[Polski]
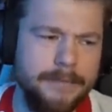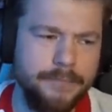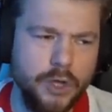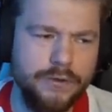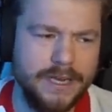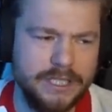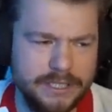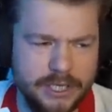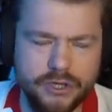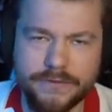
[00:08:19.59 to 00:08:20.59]
No i
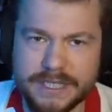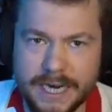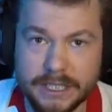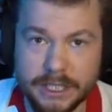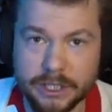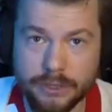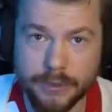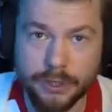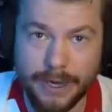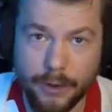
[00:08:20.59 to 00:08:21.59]
właśnie Serżowi strasznie się to
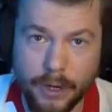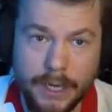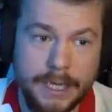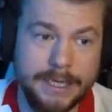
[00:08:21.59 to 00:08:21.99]
podobało.